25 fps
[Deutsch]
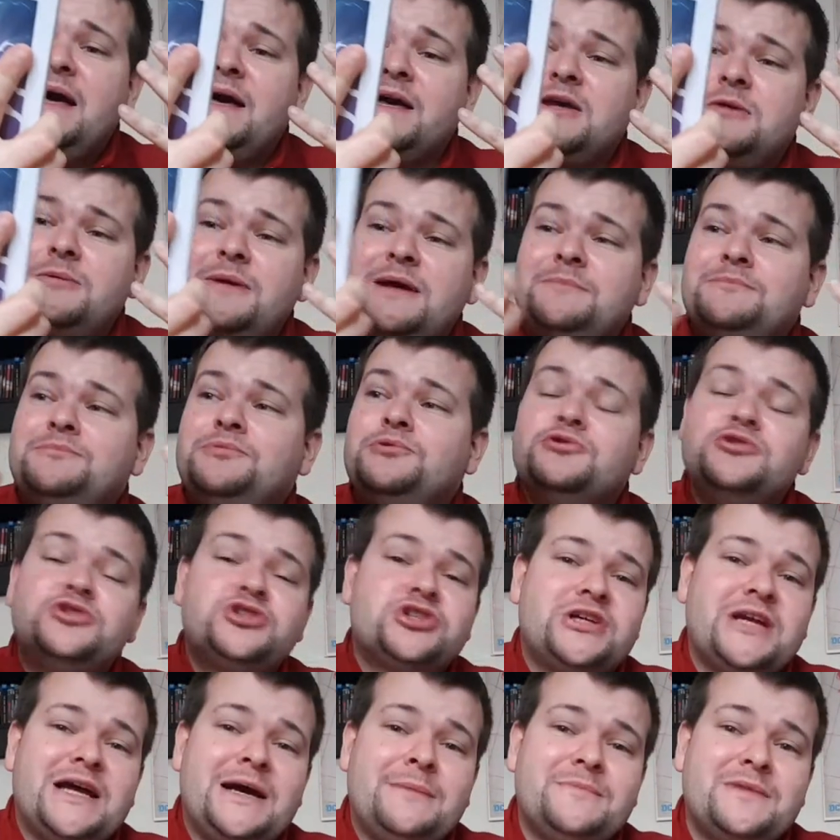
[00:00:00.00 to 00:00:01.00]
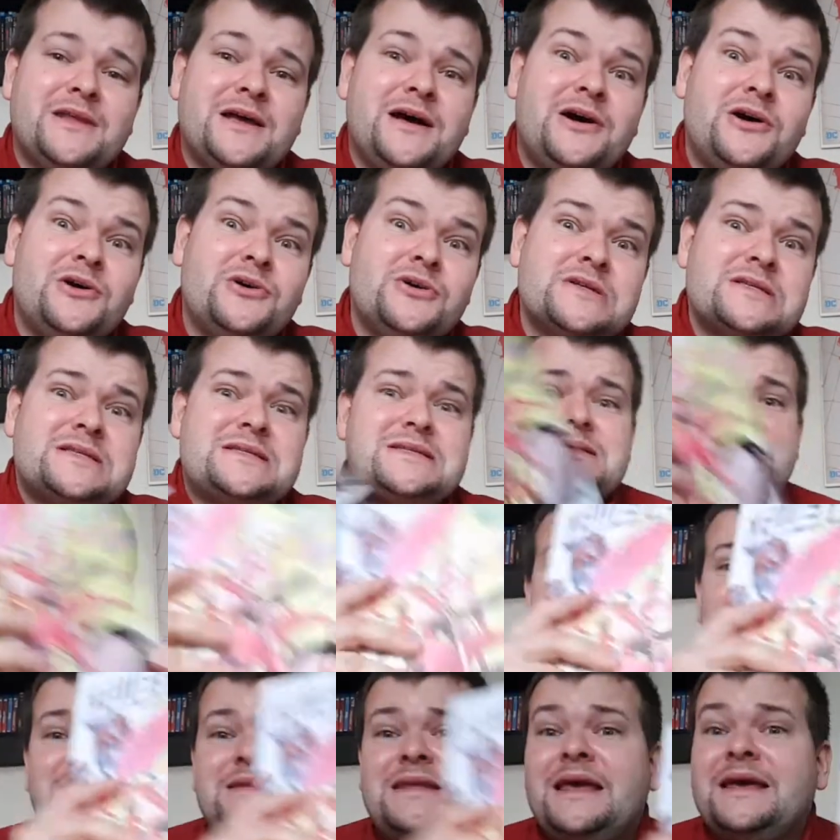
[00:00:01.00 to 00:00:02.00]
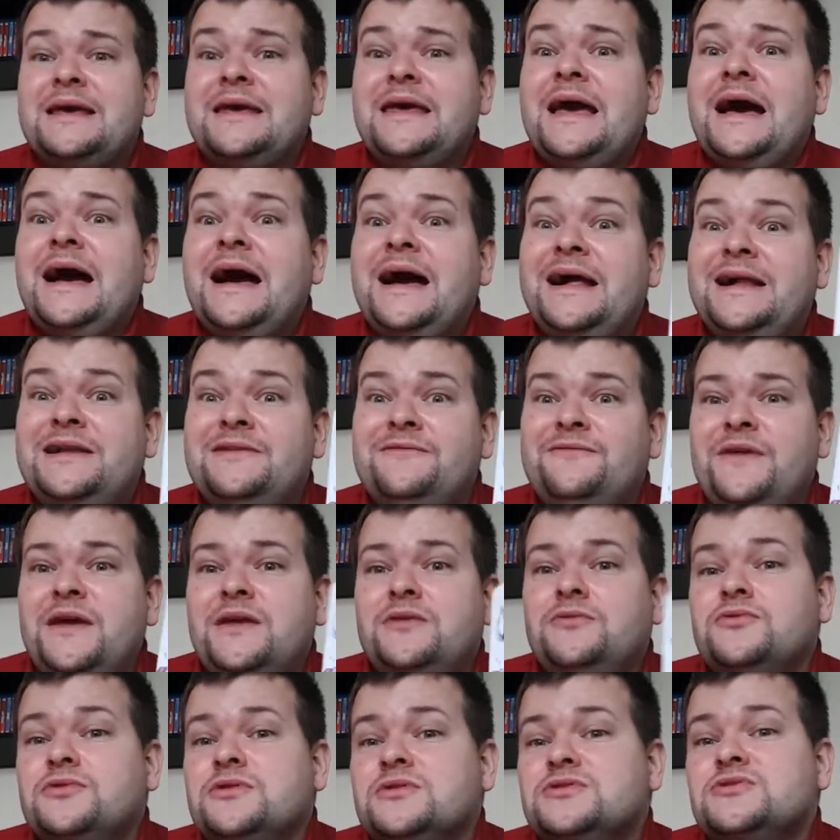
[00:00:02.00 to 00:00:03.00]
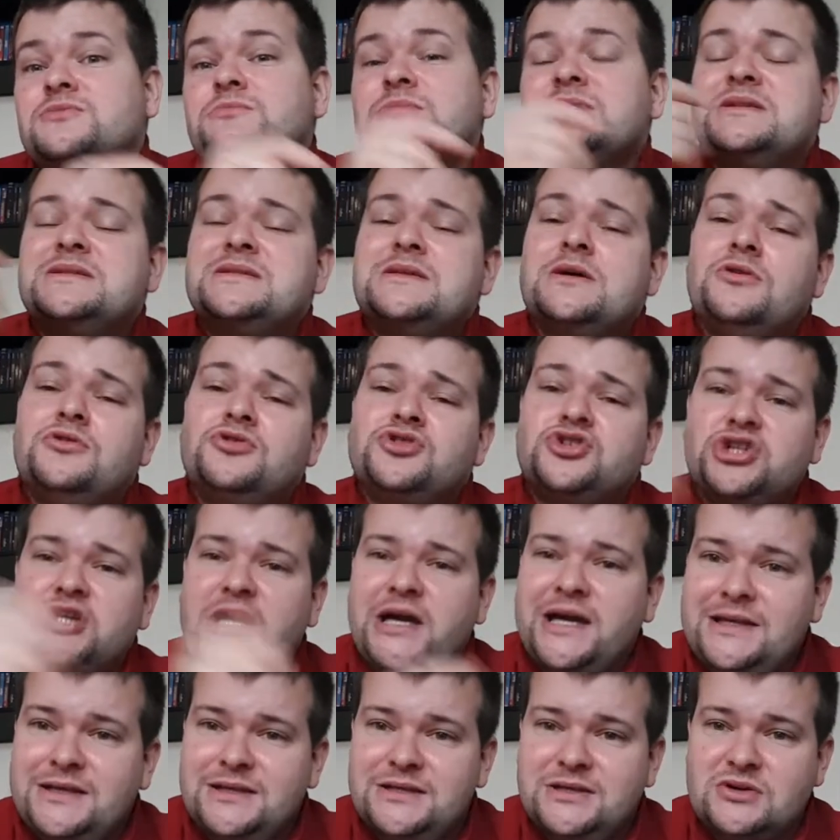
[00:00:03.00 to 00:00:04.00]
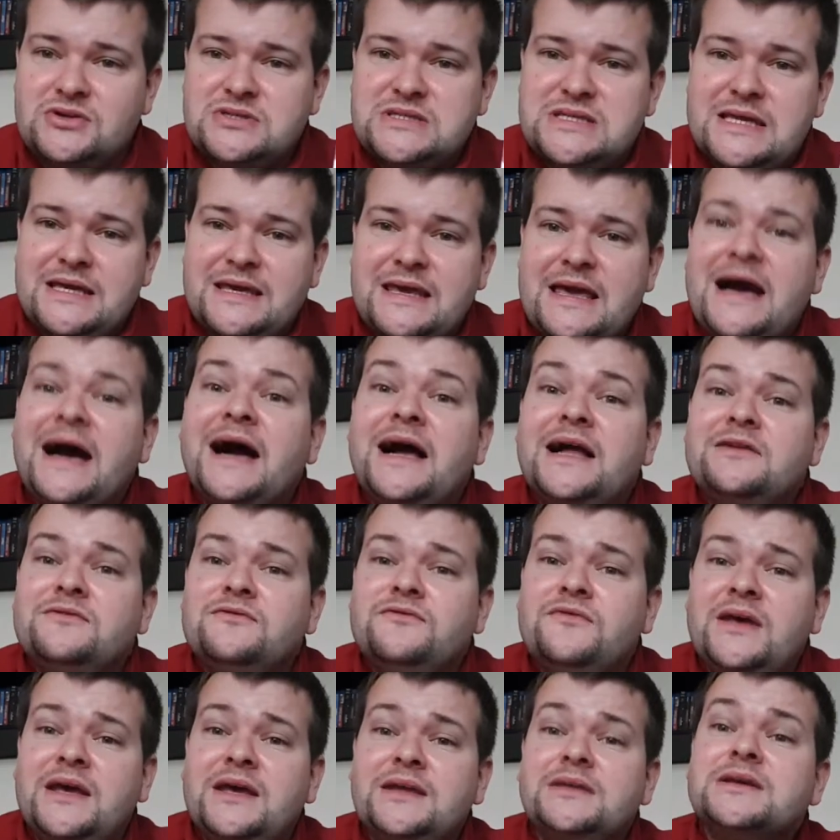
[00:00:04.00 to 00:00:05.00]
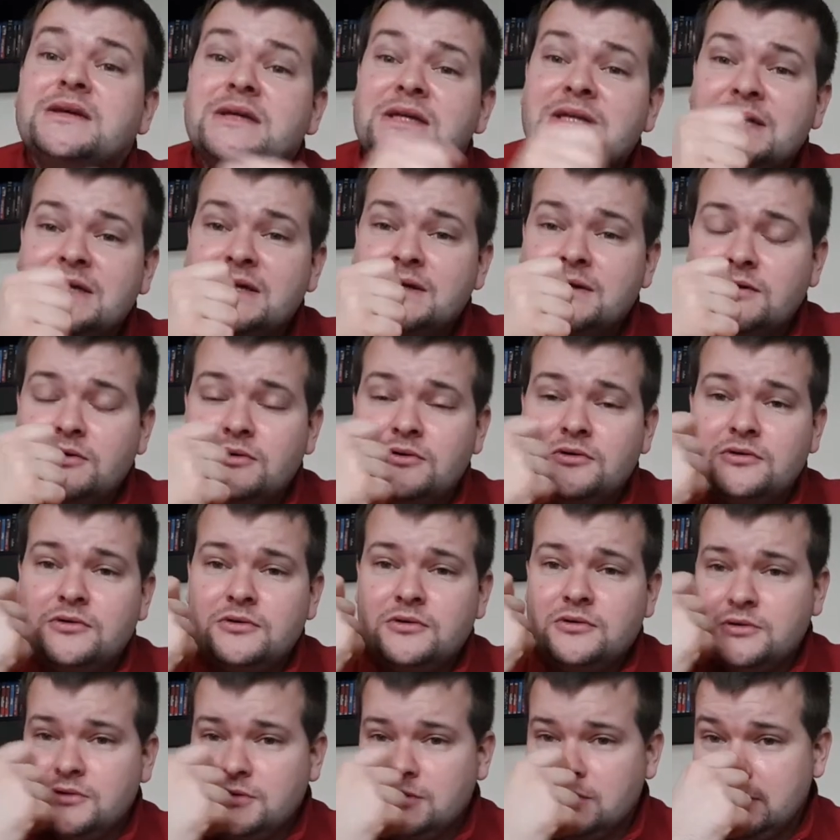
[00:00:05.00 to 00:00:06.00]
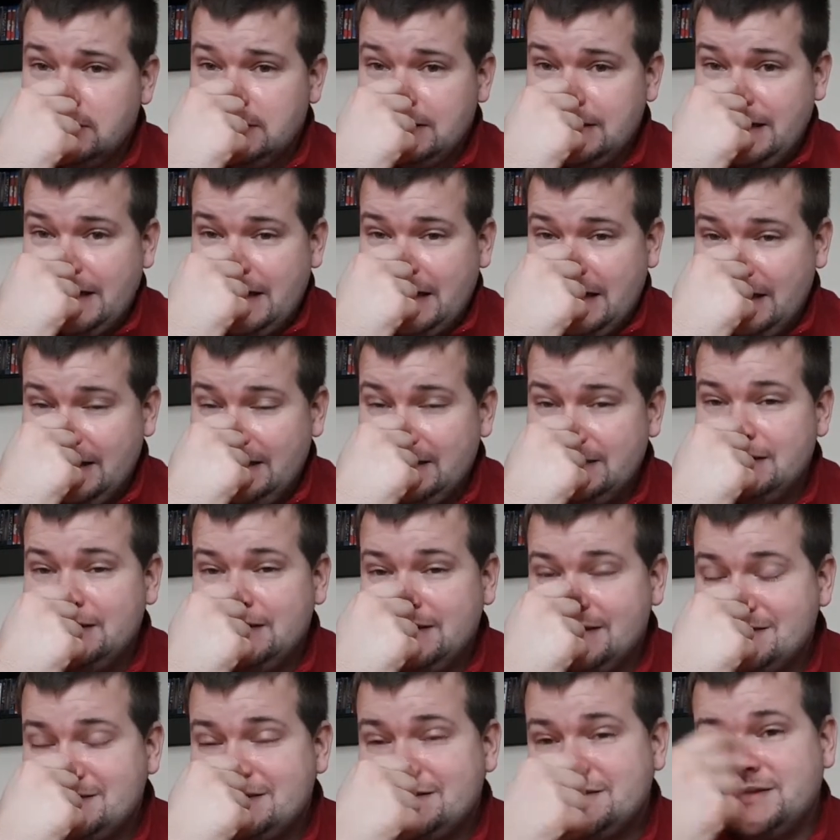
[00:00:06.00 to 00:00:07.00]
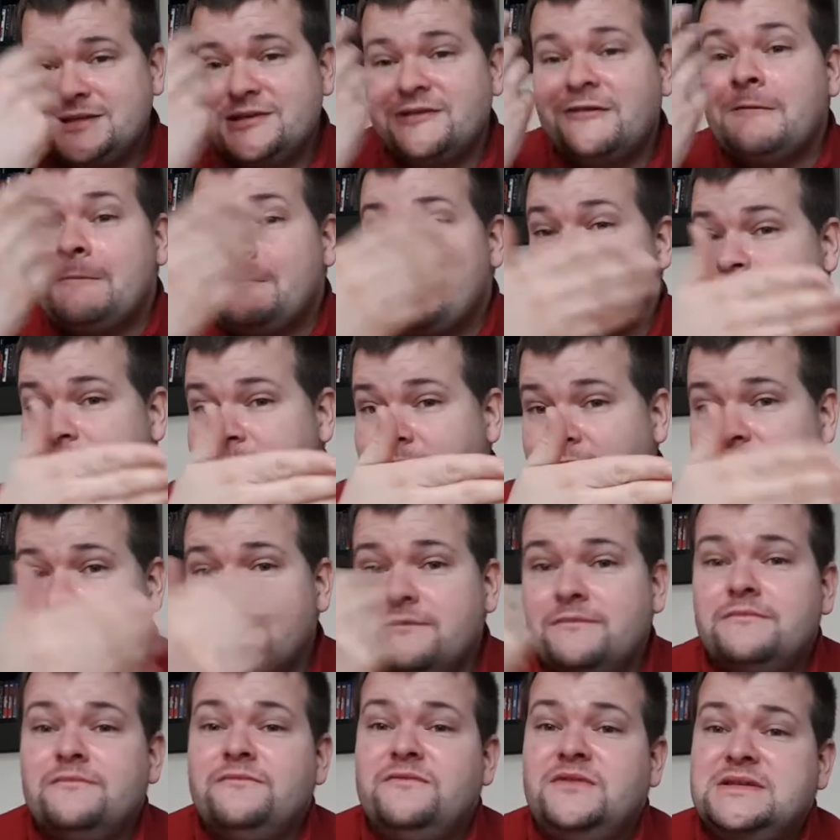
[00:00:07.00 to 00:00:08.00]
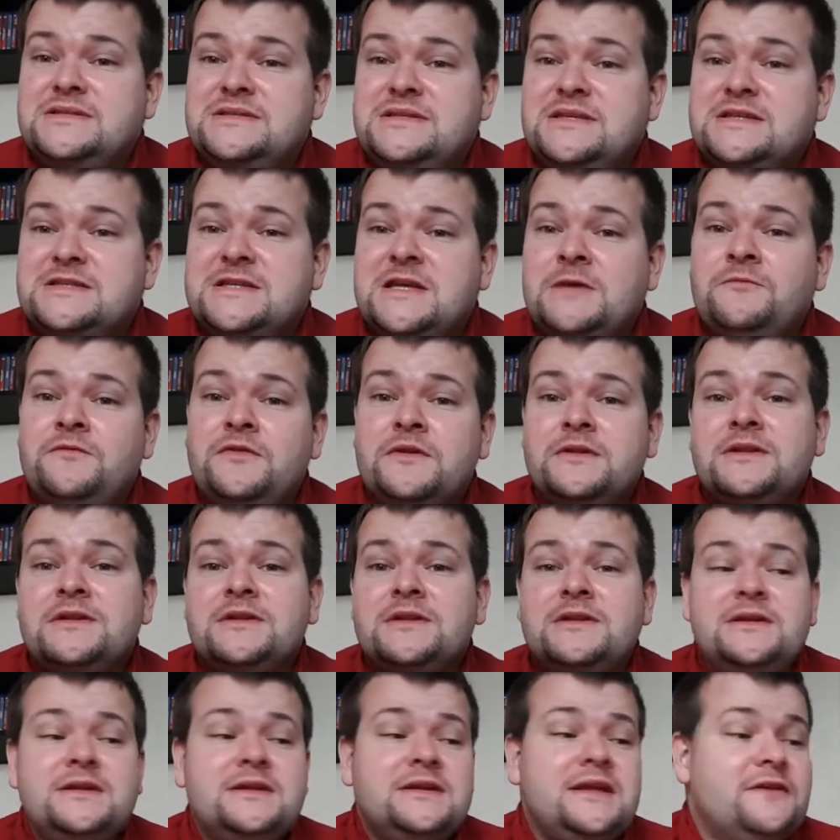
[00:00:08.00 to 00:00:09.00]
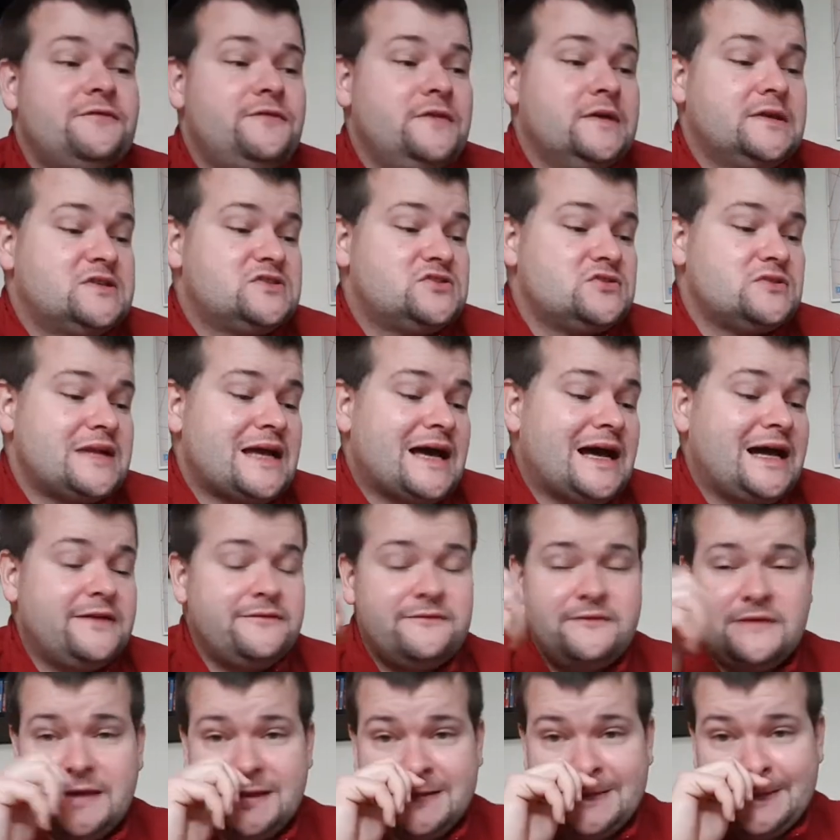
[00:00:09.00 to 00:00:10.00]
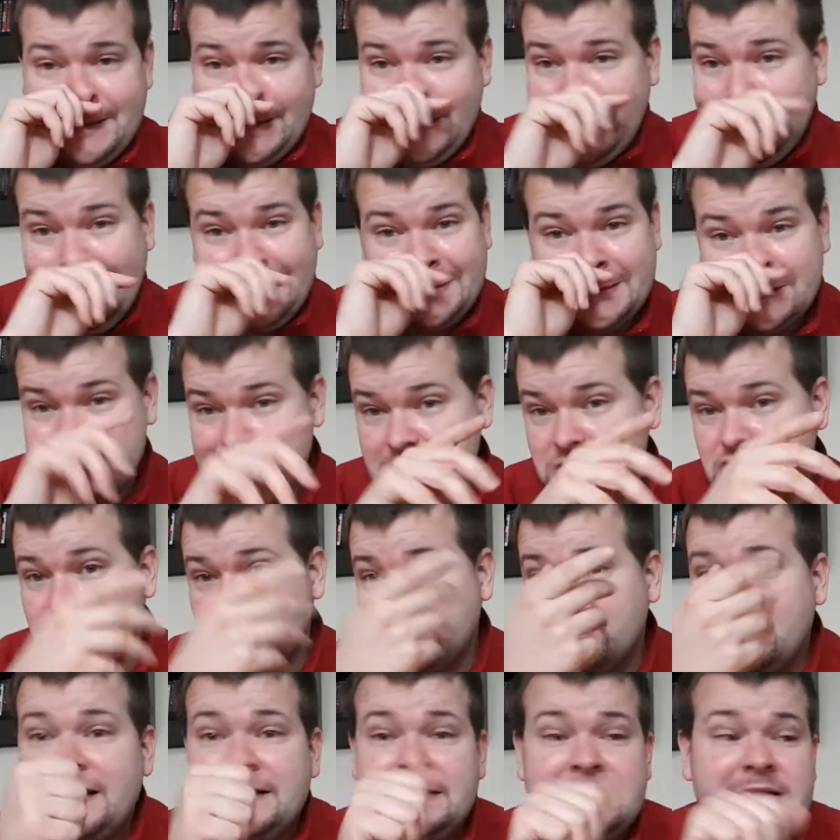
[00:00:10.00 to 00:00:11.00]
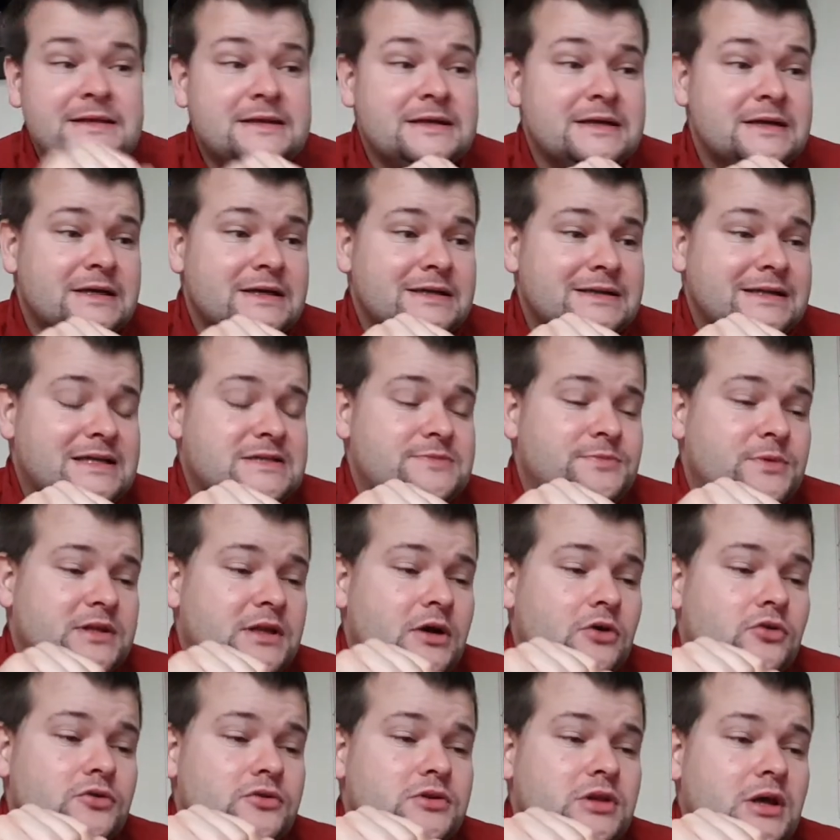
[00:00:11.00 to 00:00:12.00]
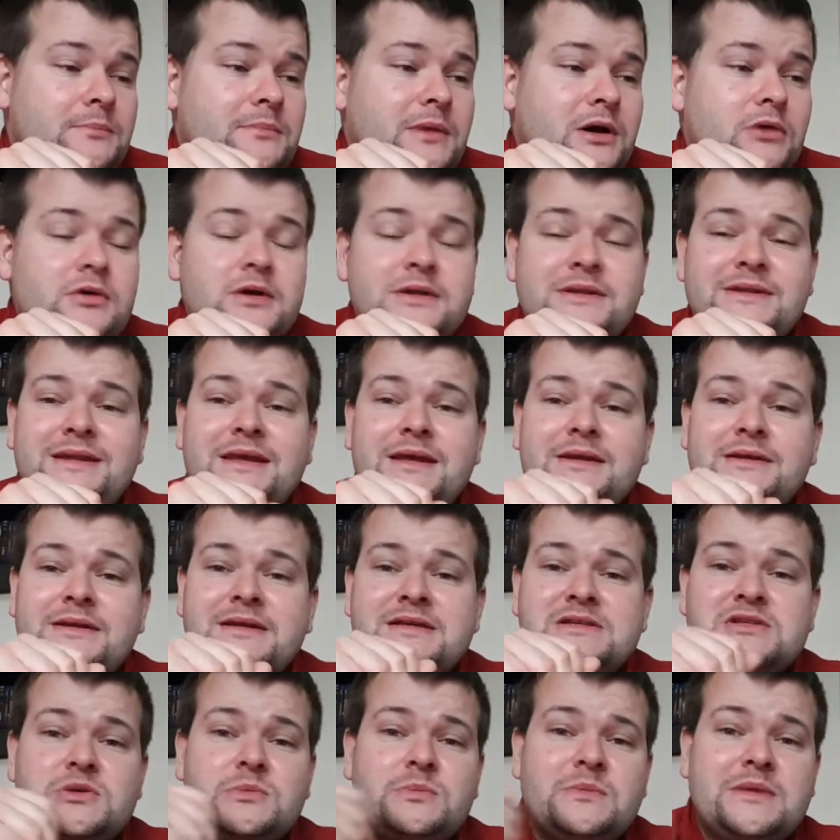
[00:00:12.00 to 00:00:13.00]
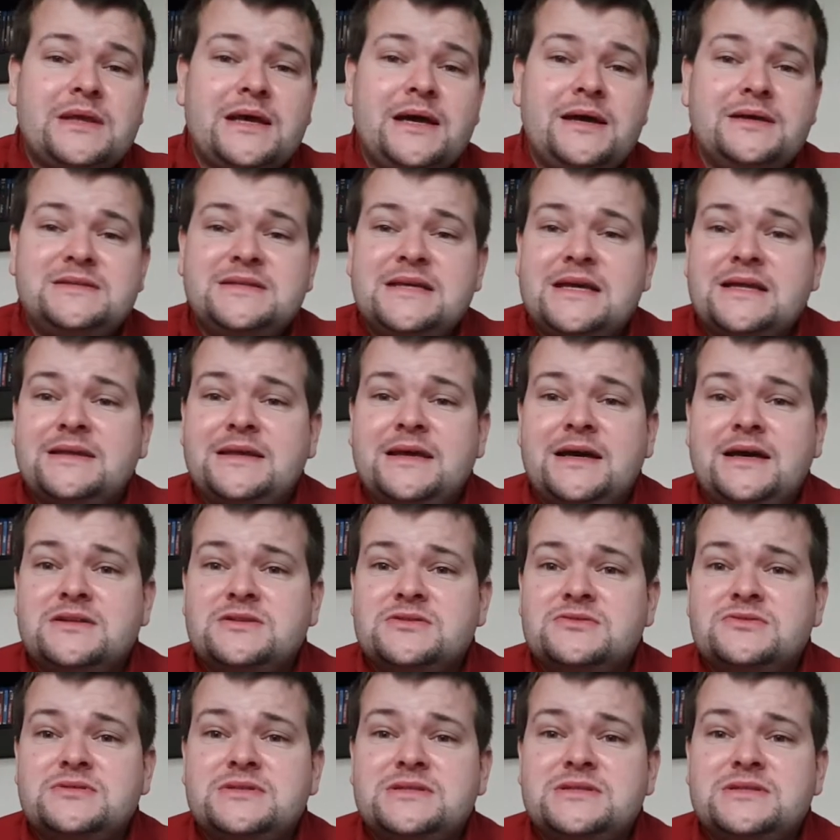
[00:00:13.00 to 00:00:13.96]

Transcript: ja, Quentpool stammt aus äh, der realen Welt oder zumindest augenscheinlich aus der realen Welt und ja, ist, wie sie es empfindet, in der fiktionalen Welt gelandet, gestrandet. Das wird auch untermauert, denn es gibt, sie hat keinen